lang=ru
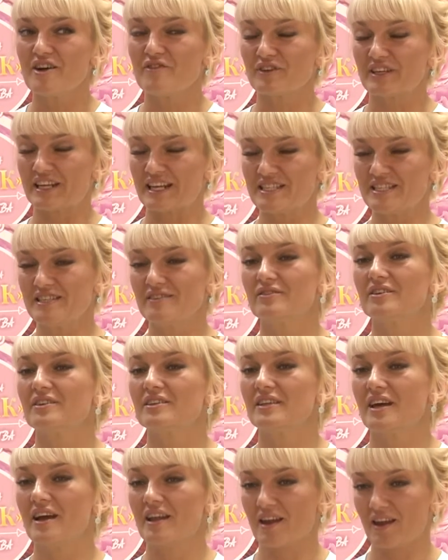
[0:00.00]
в
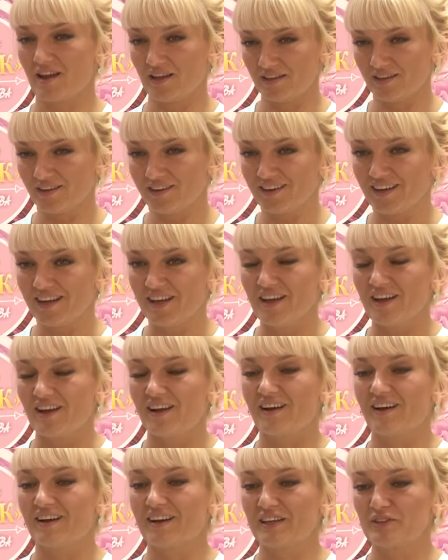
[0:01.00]
красивых нарядах,
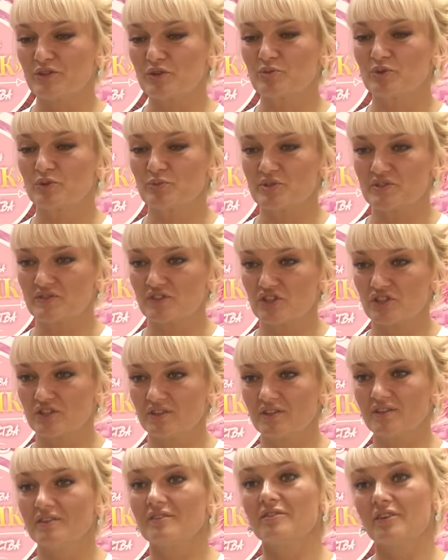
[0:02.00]
которые будут посвящены